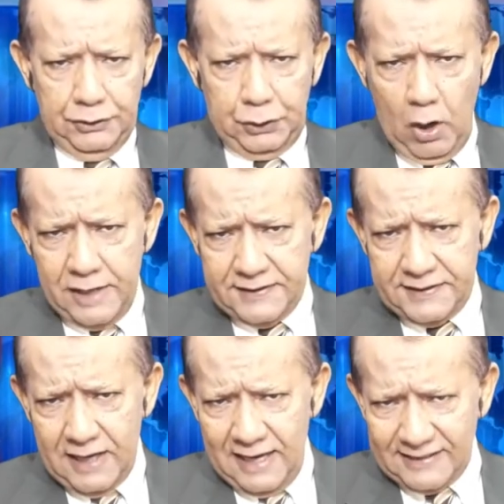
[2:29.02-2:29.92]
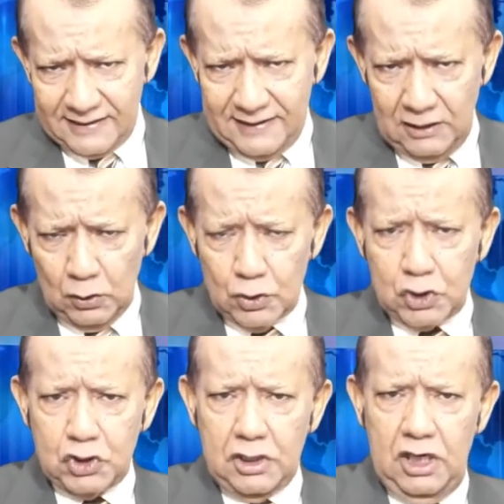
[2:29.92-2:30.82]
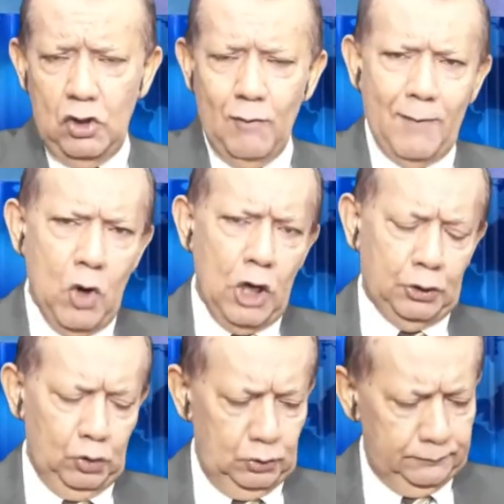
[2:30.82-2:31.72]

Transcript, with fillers: Dois assassinos em uma moto.